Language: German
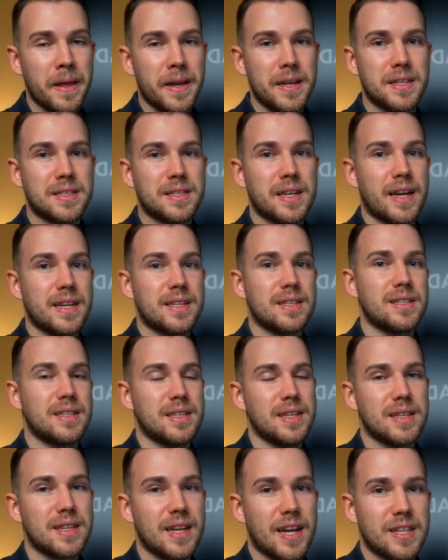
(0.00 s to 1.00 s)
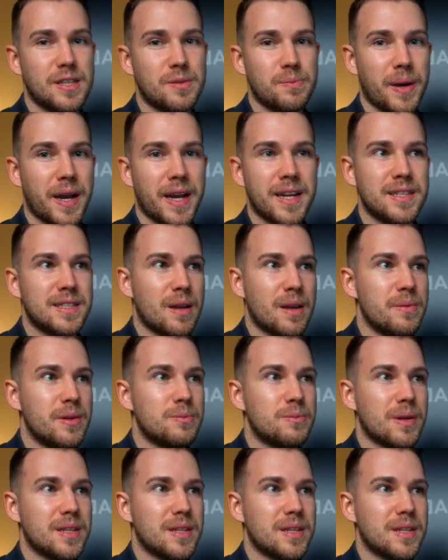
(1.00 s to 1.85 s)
Ich zeige das hier transparent, damit